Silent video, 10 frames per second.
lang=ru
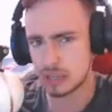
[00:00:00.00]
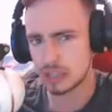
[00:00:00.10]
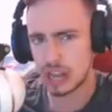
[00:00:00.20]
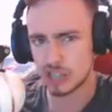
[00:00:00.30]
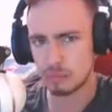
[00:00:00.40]
они
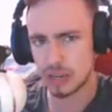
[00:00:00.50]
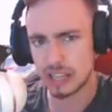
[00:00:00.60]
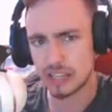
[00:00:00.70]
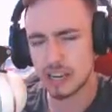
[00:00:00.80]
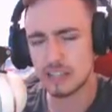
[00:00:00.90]
также
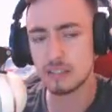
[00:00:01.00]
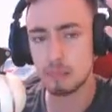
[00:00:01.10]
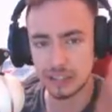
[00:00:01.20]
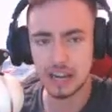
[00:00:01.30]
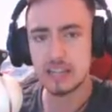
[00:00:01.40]
приходили,
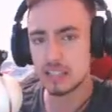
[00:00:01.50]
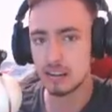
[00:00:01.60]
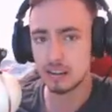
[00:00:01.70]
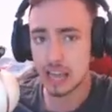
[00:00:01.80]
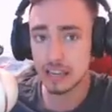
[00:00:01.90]
смотрели,
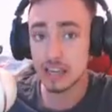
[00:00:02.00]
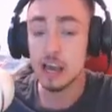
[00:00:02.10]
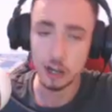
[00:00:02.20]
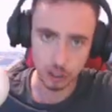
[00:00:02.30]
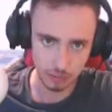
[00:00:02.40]
ставили лайки,
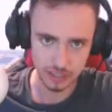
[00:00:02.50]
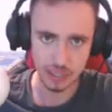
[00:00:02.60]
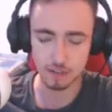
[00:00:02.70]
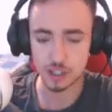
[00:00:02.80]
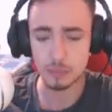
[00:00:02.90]
чтобы
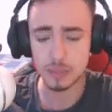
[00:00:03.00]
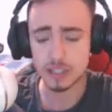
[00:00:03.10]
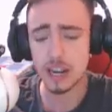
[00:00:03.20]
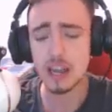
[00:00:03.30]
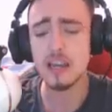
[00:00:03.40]
серия вышла
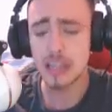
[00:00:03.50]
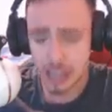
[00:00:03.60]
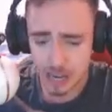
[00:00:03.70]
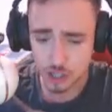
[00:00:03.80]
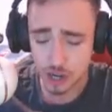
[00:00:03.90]
быстрее, и,
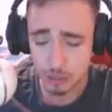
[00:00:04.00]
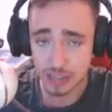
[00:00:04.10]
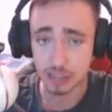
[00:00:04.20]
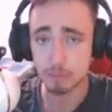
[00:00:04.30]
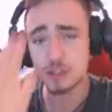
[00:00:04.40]
конечно же,
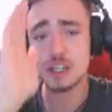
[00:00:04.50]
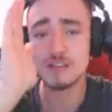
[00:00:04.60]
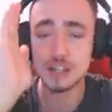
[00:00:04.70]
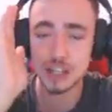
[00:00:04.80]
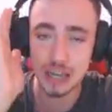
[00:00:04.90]
ребята, пишите
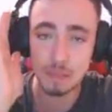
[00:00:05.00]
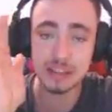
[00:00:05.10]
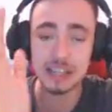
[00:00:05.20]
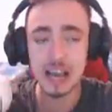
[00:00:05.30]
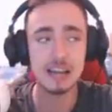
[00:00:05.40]
ваши
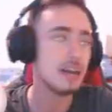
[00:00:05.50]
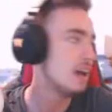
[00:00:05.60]
комментарии,